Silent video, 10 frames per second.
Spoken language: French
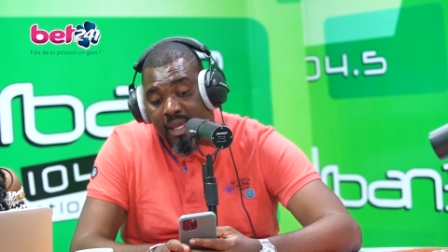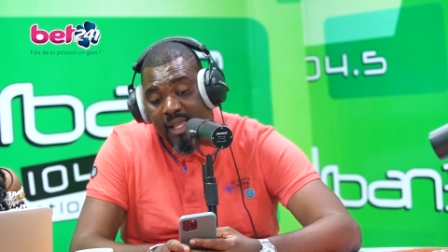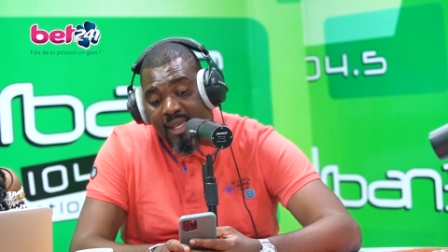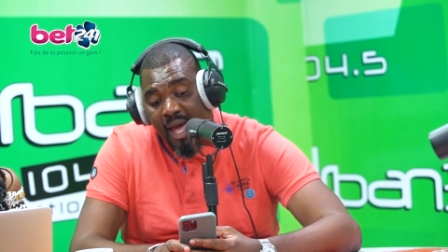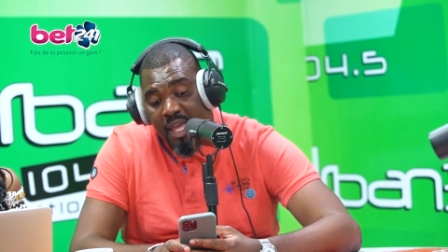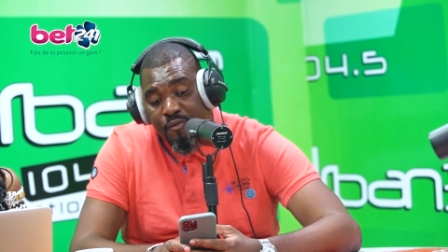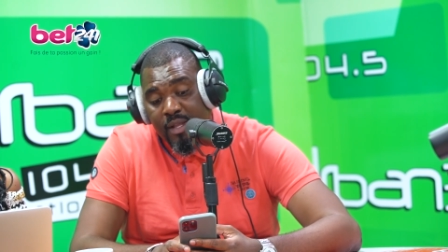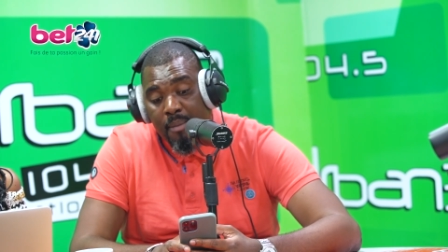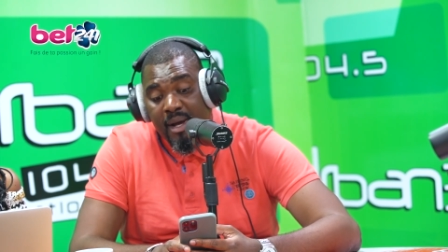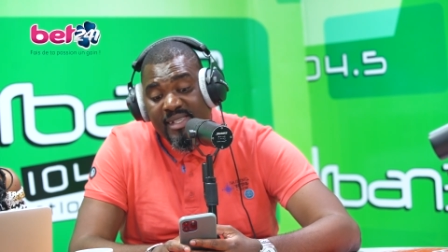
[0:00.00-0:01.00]
Il y a
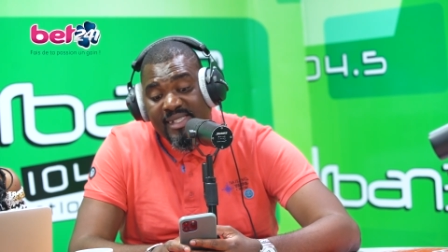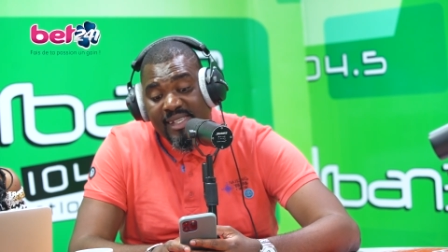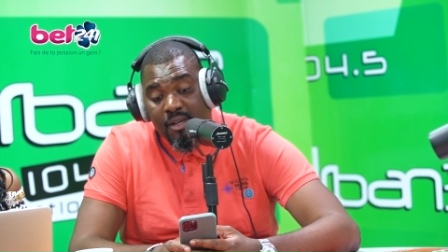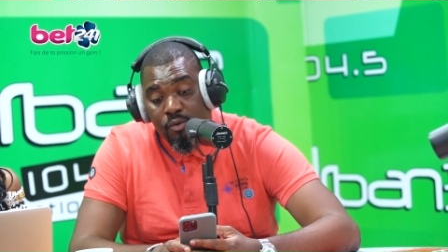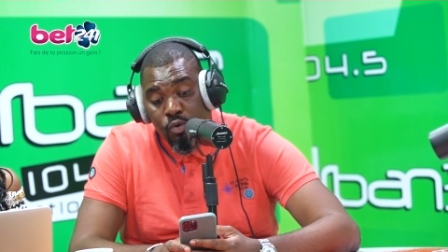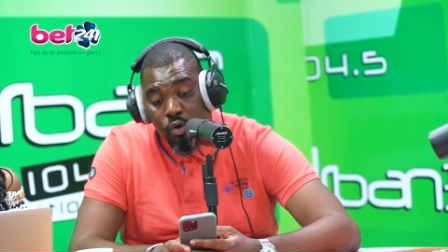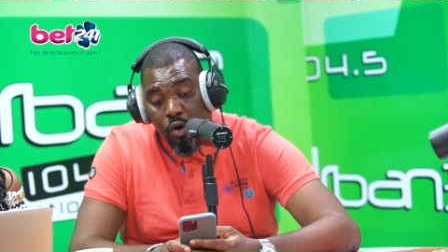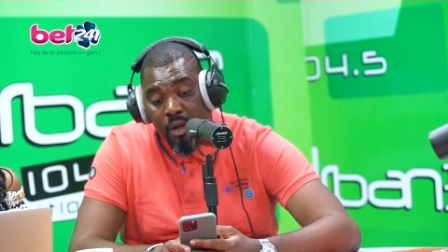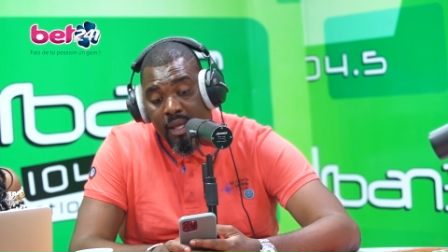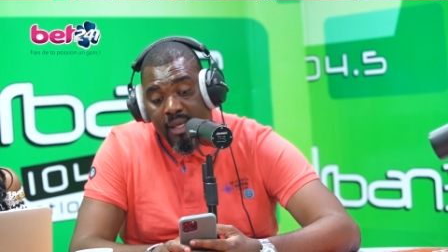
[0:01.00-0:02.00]
évidemment six rouleaux